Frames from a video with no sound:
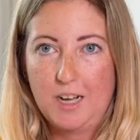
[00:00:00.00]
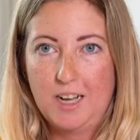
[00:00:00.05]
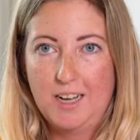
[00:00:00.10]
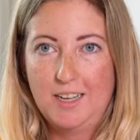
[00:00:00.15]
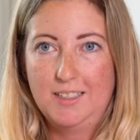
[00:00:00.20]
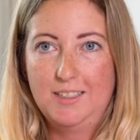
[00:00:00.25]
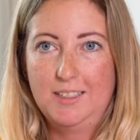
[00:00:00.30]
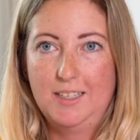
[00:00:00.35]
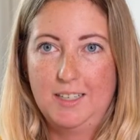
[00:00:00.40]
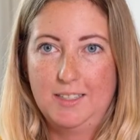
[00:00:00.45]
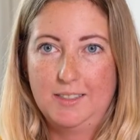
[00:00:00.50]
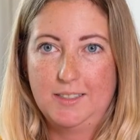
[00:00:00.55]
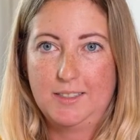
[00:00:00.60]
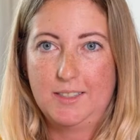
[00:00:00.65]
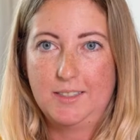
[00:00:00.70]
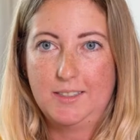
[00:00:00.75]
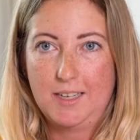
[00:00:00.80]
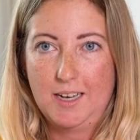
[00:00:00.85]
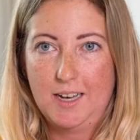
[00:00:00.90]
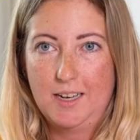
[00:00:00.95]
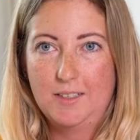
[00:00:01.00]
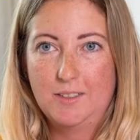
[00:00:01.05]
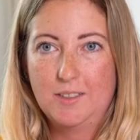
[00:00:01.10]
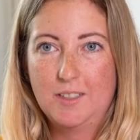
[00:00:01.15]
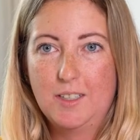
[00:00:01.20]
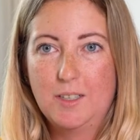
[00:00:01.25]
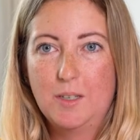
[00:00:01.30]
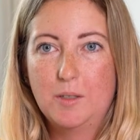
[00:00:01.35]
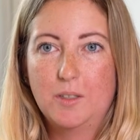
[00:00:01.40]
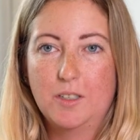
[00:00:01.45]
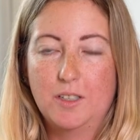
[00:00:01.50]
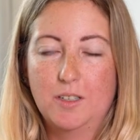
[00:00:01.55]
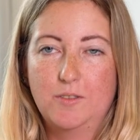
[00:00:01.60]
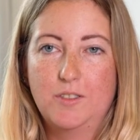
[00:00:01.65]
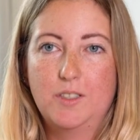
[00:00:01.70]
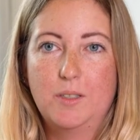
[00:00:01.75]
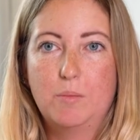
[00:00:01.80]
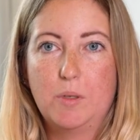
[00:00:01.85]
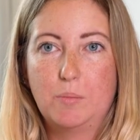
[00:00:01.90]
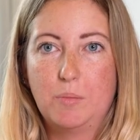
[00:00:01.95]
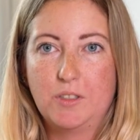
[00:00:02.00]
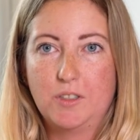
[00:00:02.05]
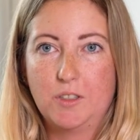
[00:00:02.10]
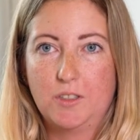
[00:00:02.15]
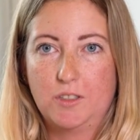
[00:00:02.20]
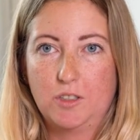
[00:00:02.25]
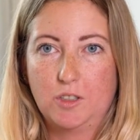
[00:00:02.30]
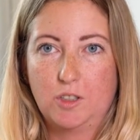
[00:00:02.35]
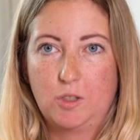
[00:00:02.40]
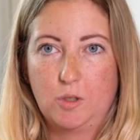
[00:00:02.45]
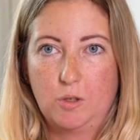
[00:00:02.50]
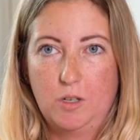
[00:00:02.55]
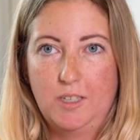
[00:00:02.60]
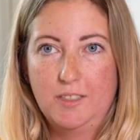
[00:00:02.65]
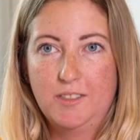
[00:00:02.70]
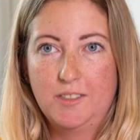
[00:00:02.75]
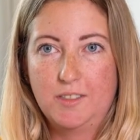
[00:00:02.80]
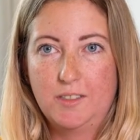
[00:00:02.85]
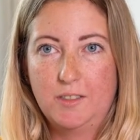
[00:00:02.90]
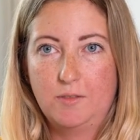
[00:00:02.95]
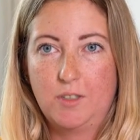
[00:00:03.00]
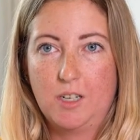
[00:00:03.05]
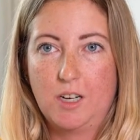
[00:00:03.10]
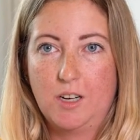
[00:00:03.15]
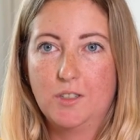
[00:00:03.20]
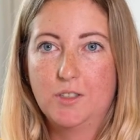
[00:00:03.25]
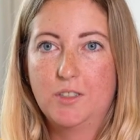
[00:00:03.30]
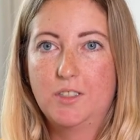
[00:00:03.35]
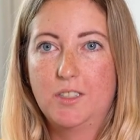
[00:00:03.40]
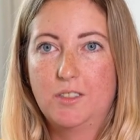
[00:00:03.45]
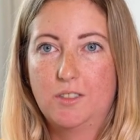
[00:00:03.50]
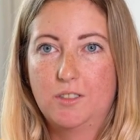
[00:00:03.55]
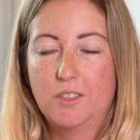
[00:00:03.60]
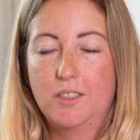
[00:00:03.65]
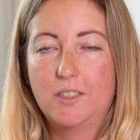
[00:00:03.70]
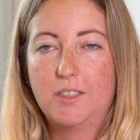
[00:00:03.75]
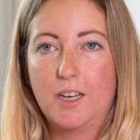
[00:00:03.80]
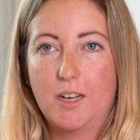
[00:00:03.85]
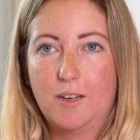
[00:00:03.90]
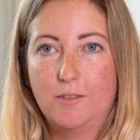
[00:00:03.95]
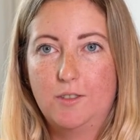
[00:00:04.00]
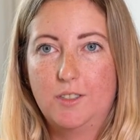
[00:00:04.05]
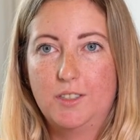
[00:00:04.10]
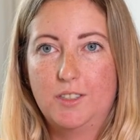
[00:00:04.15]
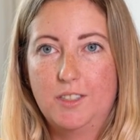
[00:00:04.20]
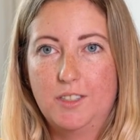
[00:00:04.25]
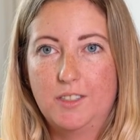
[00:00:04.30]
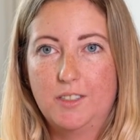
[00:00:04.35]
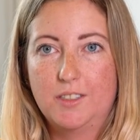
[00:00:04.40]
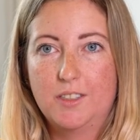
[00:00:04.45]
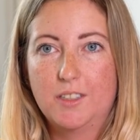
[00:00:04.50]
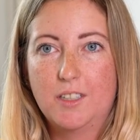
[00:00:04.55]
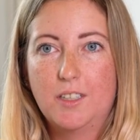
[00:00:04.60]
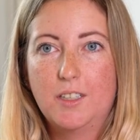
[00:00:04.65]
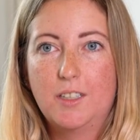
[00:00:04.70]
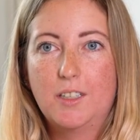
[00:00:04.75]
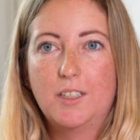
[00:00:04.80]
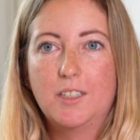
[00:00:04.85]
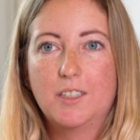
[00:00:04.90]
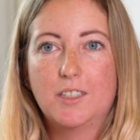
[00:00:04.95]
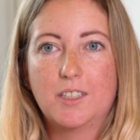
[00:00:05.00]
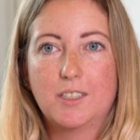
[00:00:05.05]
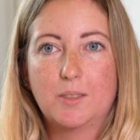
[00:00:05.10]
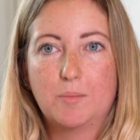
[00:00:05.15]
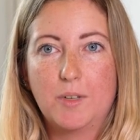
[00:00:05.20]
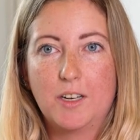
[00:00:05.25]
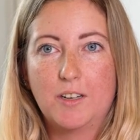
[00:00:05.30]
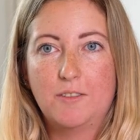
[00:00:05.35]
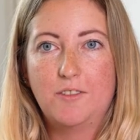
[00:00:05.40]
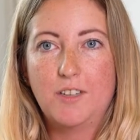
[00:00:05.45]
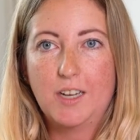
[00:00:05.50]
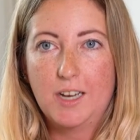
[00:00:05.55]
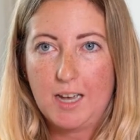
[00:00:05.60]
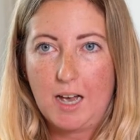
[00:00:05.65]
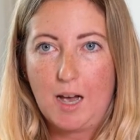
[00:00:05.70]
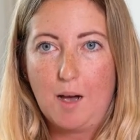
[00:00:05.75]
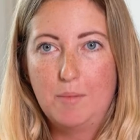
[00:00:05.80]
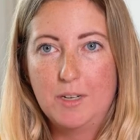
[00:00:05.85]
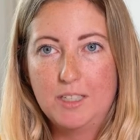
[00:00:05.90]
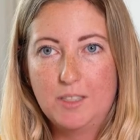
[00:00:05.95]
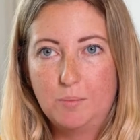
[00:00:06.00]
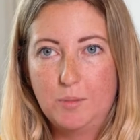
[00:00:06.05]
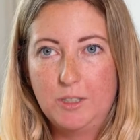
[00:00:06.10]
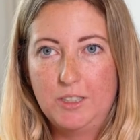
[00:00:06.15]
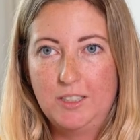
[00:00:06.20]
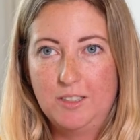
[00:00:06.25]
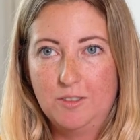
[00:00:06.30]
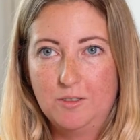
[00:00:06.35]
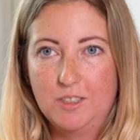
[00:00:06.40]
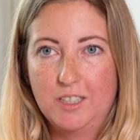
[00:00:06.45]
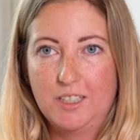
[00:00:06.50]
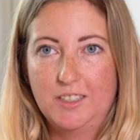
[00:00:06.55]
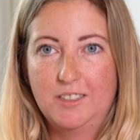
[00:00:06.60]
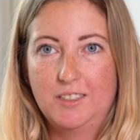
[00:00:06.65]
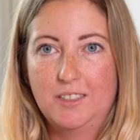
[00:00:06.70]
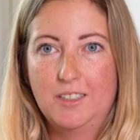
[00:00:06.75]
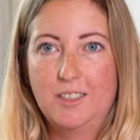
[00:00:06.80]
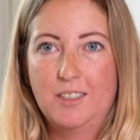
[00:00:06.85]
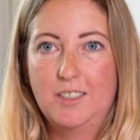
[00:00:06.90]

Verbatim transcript: erhalten letztes Jahr. Darauf sind wir besonders stolz. Die Voraussetzungen dafür sind, dass man faire Arbeitsbedingungen